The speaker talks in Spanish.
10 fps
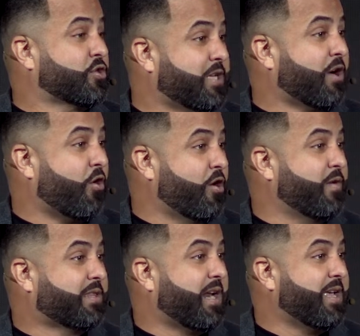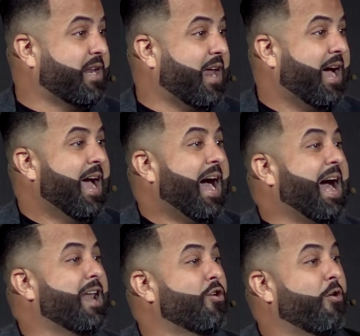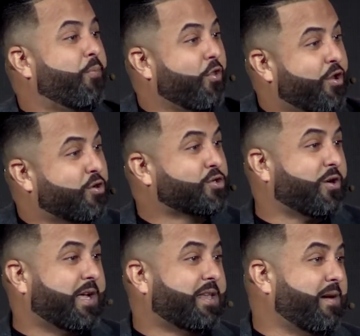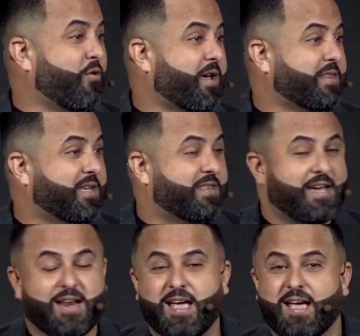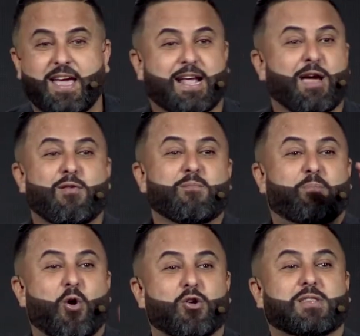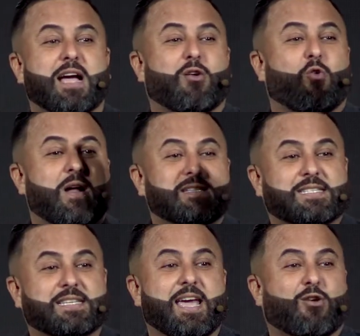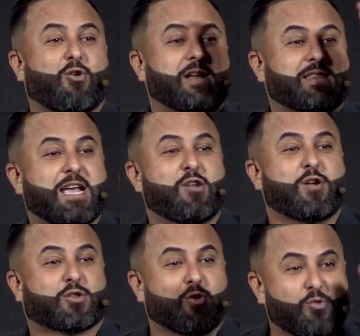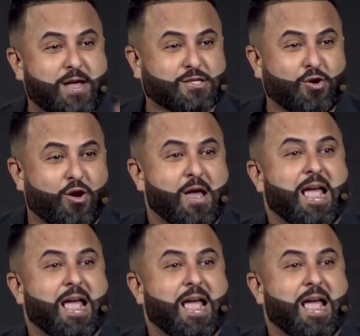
secos en nuestra isla, algo poderoso que tenemos que entender es que no importa cuán seco estén nuestros huesos,